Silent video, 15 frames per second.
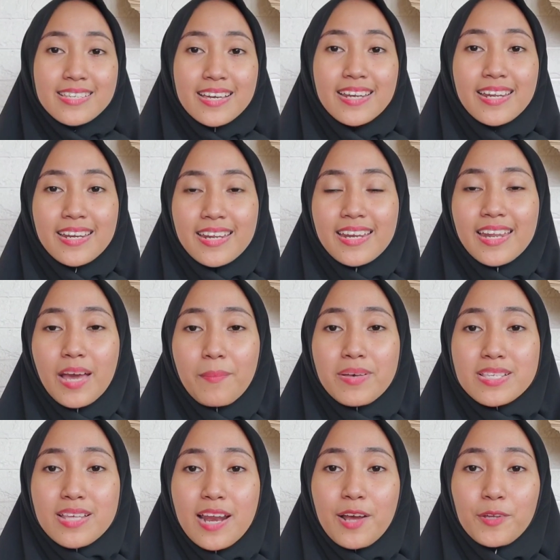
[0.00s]
jadi ini dia
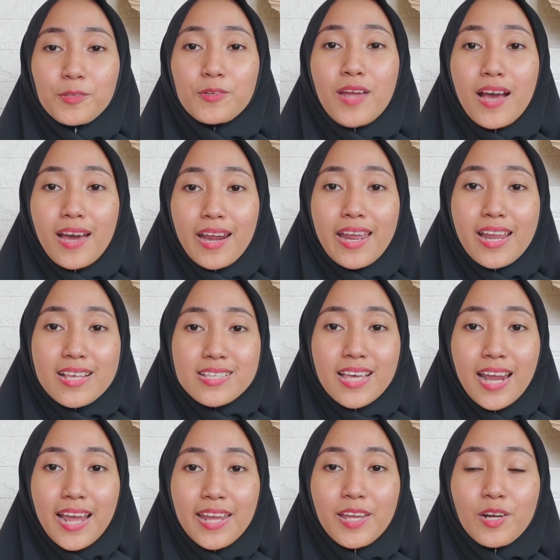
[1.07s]
masker aku itu udah kering dan
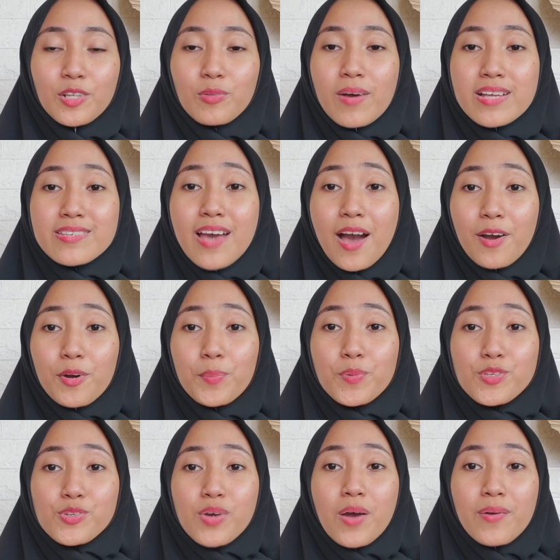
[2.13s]
sekarang ini kulit wajah aku
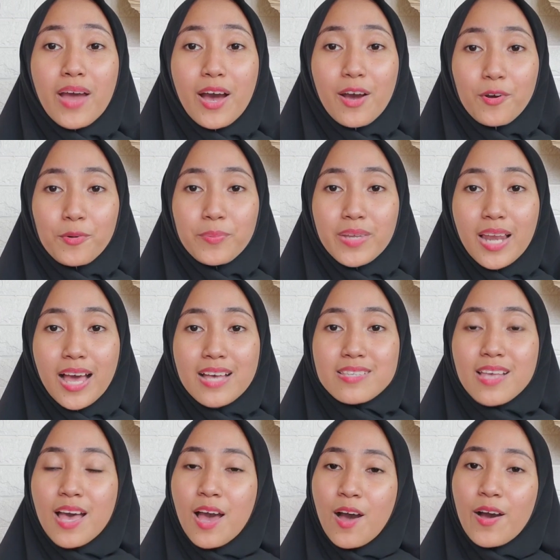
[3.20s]
pun juga udah aku bilas